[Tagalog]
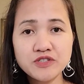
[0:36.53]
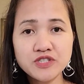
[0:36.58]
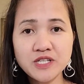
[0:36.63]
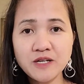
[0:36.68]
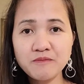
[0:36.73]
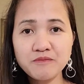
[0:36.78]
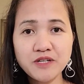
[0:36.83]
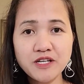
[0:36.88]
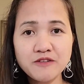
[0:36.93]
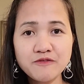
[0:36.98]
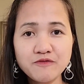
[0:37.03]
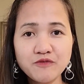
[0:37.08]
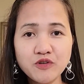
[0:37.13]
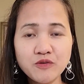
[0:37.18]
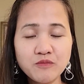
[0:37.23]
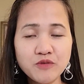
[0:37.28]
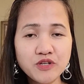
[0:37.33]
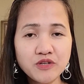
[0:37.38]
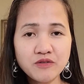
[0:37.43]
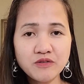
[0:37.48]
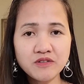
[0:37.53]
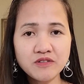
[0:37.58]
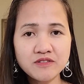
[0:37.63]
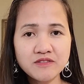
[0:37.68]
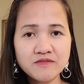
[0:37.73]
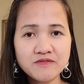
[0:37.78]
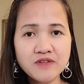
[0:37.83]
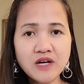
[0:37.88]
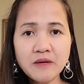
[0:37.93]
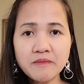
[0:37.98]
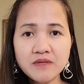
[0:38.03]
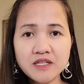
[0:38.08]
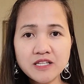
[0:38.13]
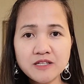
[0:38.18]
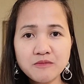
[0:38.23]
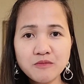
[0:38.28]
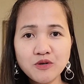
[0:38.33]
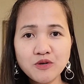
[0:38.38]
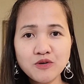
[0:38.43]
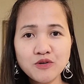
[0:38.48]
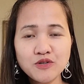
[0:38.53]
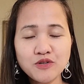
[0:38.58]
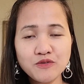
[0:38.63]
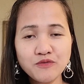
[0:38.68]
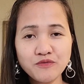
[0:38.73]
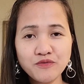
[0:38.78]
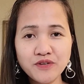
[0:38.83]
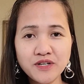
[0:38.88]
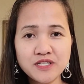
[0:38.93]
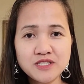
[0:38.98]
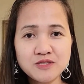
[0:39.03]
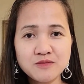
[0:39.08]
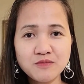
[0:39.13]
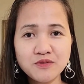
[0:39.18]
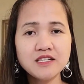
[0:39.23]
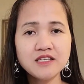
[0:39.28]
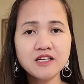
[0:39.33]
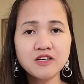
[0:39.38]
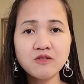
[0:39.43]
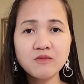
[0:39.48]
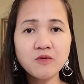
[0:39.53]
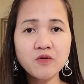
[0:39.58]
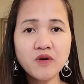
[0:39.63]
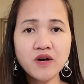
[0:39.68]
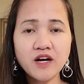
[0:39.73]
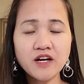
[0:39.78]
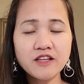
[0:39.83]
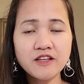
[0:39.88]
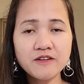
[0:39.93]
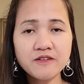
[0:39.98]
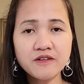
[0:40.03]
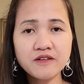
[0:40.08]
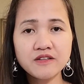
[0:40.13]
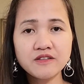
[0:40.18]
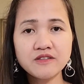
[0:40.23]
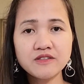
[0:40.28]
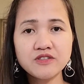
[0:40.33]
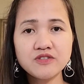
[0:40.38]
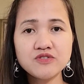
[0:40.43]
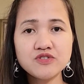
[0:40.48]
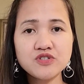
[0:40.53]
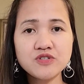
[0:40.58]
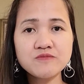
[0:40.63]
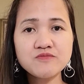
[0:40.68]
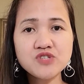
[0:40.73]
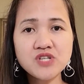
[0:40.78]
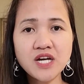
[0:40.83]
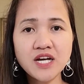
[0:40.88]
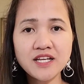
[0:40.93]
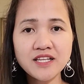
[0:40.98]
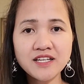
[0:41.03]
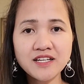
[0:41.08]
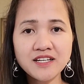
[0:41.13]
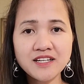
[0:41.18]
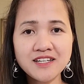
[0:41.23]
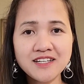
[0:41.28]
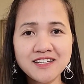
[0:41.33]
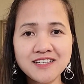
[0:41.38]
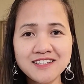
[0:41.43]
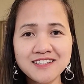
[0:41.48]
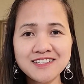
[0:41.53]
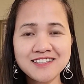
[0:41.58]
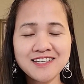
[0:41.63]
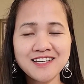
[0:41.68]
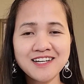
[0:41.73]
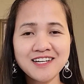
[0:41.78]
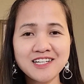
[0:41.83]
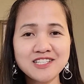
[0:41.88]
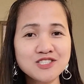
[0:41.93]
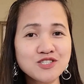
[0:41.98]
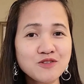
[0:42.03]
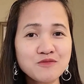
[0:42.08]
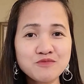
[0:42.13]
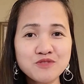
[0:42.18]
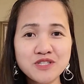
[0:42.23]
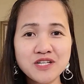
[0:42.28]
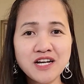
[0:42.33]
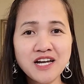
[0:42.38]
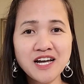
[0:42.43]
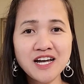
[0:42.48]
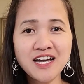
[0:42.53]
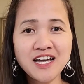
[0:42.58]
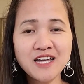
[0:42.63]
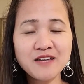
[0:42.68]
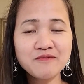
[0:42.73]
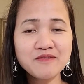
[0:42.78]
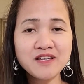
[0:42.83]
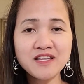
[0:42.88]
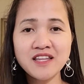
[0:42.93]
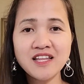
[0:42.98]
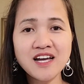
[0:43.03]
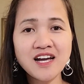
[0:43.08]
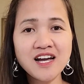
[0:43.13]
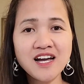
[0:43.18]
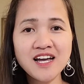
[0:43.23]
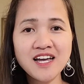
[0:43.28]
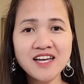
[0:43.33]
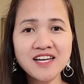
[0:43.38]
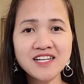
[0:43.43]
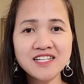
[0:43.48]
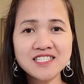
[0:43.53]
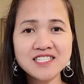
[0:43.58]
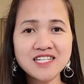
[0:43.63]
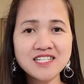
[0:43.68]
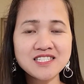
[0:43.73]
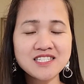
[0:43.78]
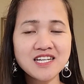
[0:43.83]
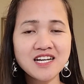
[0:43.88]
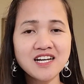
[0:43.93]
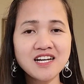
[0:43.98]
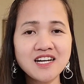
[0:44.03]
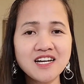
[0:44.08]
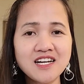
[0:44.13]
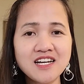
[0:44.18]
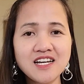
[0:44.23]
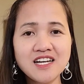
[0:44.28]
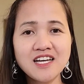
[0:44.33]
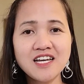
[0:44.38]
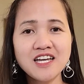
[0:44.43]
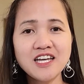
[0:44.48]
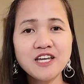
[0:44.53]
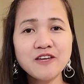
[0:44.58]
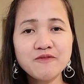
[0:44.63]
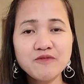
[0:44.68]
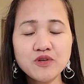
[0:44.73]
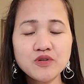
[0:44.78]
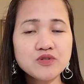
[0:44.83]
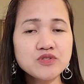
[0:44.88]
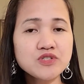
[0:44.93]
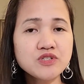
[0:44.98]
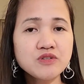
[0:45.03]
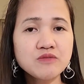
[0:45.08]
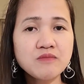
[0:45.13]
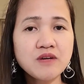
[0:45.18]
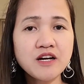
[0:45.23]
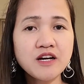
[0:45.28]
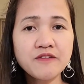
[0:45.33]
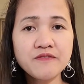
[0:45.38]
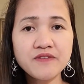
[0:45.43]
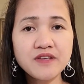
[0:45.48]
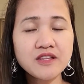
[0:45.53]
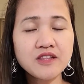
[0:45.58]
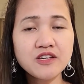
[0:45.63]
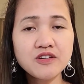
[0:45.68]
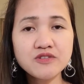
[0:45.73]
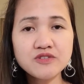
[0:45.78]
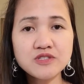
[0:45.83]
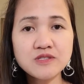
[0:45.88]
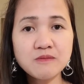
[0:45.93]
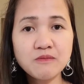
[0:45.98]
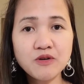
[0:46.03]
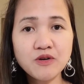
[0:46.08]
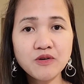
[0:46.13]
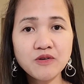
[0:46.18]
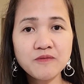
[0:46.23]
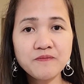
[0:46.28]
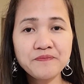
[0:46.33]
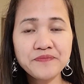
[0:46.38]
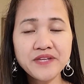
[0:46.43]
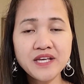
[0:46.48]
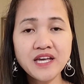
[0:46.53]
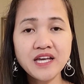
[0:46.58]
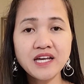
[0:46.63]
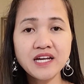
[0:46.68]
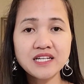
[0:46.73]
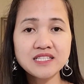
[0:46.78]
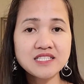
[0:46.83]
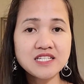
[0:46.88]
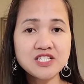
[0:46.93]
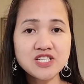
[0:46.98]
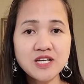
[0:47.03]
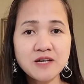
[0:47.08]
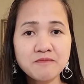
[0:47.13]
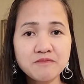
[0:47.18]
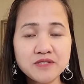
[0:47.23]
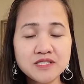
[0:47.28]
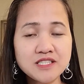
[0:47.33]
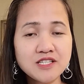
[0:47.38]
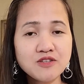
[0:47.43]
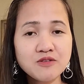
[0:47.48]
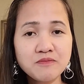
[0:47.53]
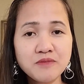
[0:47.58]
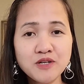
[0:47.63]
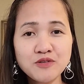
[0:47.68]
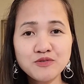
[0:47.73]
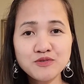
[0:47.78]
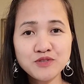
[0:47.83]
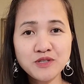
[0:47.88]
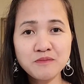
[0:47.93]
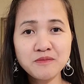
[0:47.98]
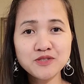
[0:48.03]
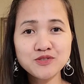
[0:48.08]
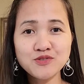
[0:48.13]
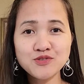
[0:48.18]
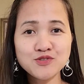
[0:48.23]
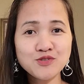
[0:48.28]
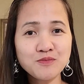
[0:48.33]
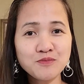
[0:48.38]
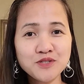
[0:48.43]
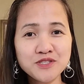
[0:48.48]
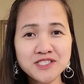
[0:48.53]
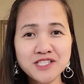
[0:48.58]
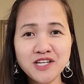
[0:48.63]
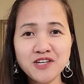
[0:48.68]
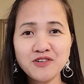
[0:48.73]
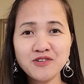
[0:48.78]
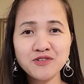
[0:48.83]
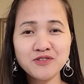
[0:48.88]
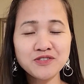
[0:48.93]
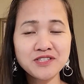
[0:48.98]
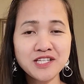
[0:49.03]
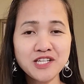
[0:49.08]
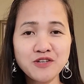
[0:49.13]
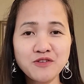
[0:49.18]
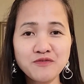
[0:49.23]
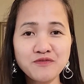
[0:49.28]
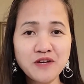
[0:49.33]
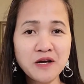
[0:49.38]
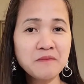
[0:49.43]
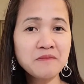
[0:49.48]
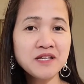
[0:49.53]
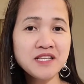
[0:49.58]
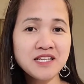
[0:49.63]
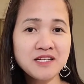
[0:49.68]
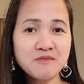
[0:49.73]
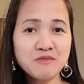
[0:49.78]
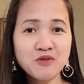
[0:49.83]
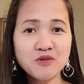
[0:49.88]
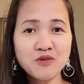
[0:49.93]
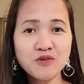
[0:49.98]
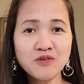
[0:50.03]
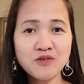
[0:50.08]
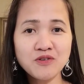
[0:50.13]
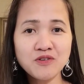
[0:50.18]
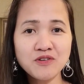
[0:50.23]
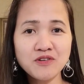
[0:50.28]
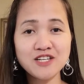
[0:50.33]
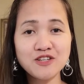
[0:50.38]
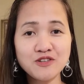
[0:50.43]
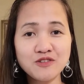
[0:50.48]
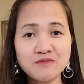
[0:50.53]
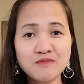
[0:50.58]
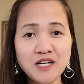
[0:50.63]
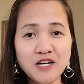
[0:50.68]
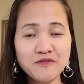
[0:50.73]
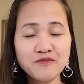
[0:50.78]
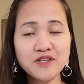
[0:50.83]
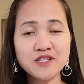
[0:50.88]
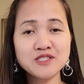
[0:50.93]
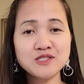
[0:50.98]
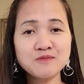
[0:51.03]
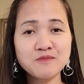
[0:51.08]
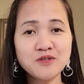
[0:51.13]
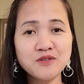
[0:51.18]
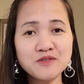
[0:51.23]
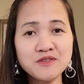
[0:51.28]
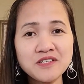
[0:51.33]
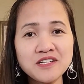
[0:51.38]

Siyempre, inform mo yung family mo, yung friends mo na gumawa ka ng YouTube channel, na subscribe, yung likes, at saka i-views yung mga videos mo. Kasi siyempre, sino pa muna magsusupport sa iyo kundi yung family mo, yung mga friends mo.